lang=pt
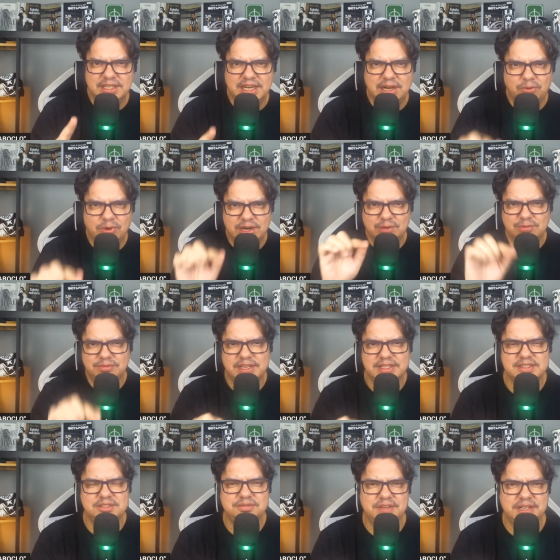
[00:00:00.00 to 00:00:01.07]
Agora a
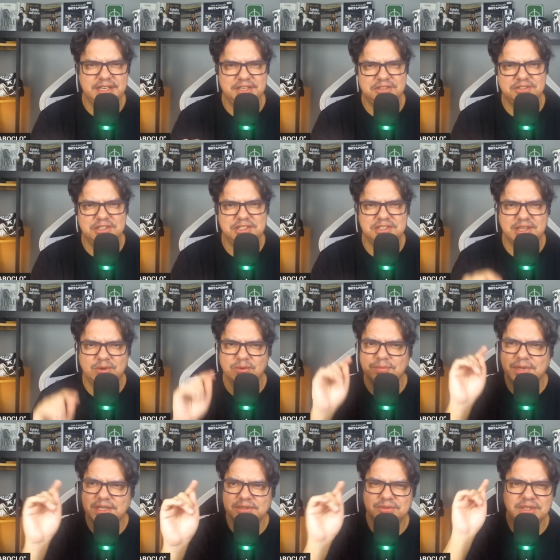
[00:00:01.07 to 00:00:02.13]
conversa é diferente, a gente está
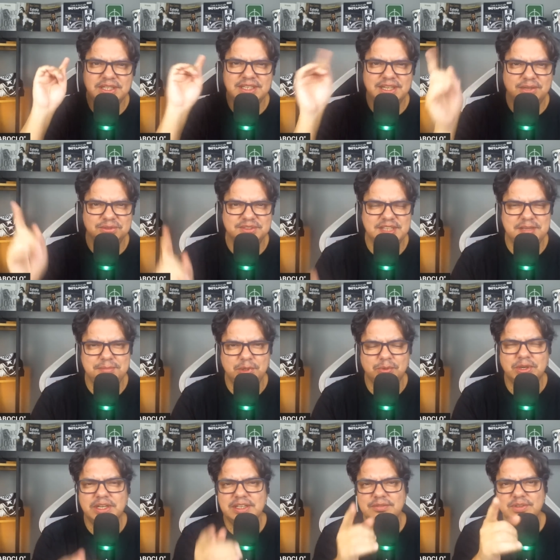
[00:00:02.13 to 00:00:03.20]
arrumando aos 100
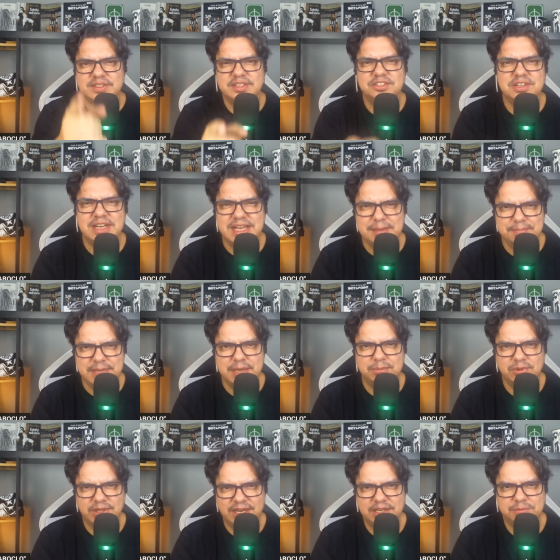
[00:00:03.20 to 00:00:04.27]
mil. Você já é
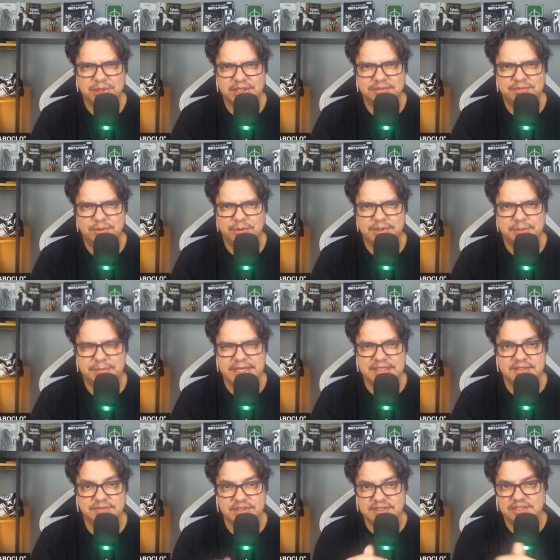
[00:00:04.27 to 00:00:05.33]
membro da Rádio Botafogo também?
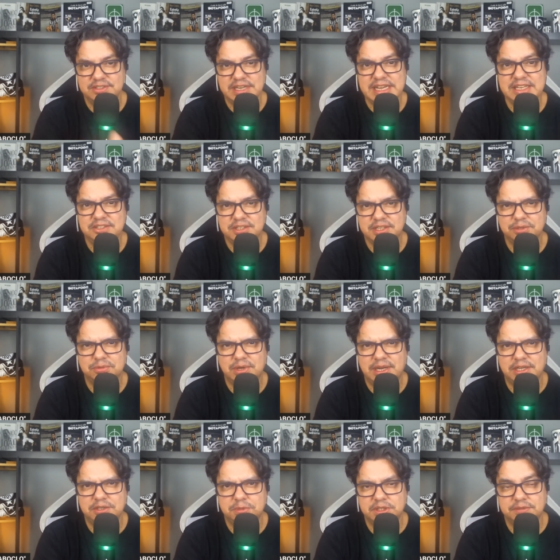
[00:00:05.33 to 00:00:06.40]
Se você já é inscrito na
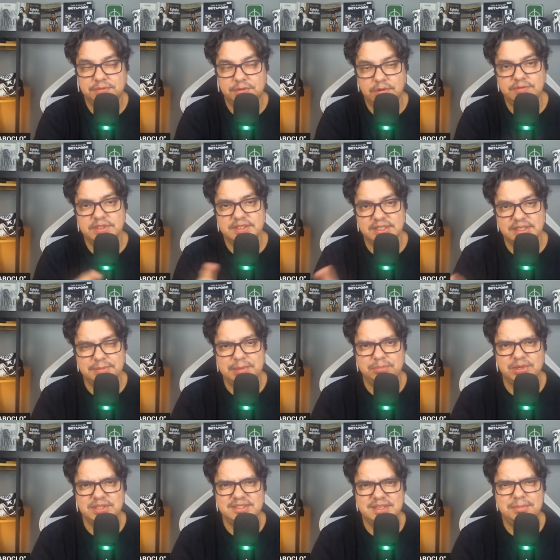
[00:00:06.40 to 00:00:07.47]
Rádio Botafogo, você também
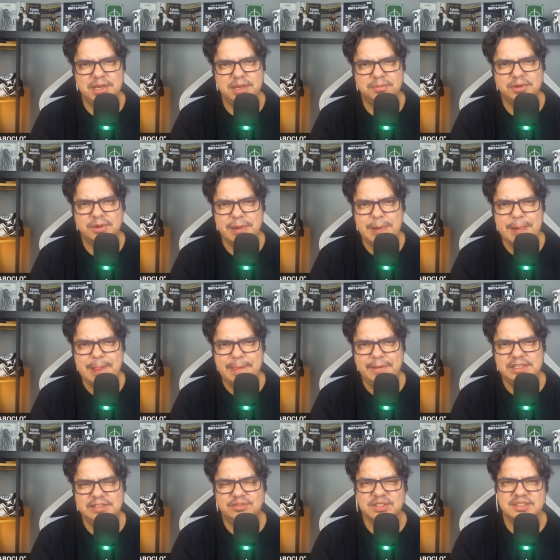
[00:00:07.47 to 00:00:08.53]
pode ser membro.
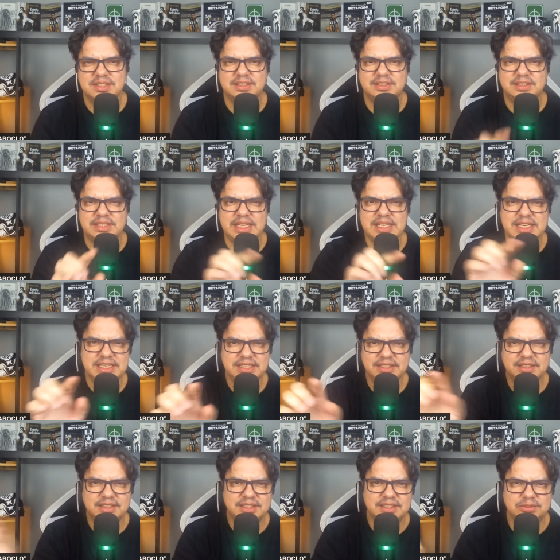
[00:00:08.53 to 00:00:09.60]
E você tem
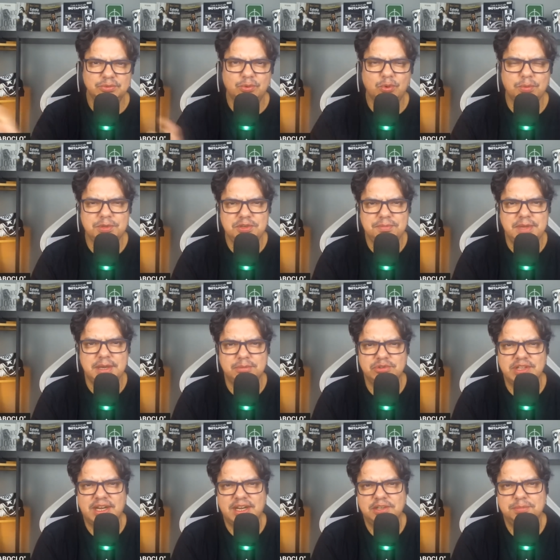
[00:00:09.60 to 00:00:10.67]
aí no clube de
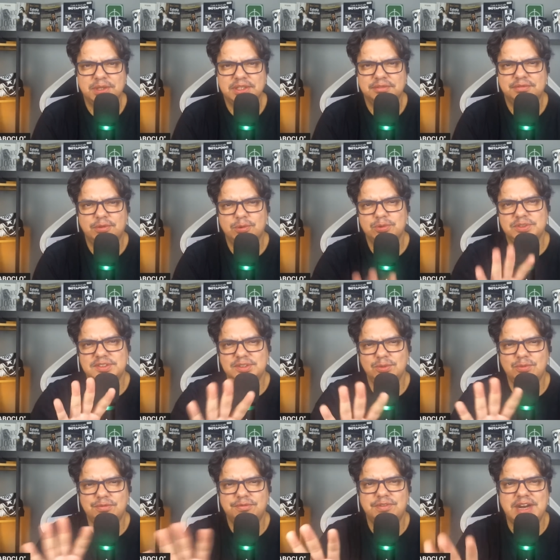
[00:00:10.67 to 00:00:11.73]
membros da Rádio Botafogo
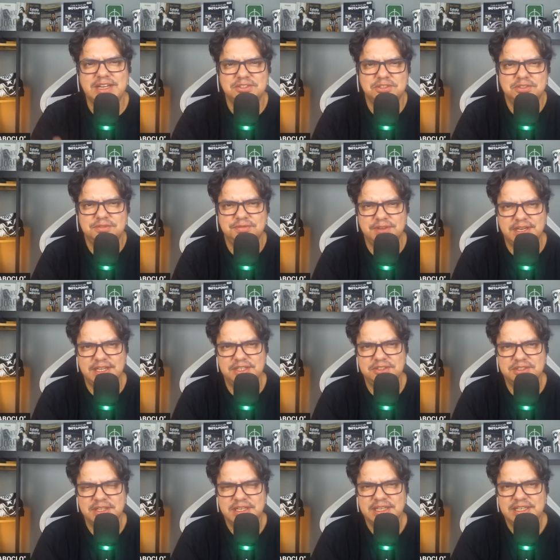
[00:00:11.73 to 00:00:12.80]
cinco faixas diferentes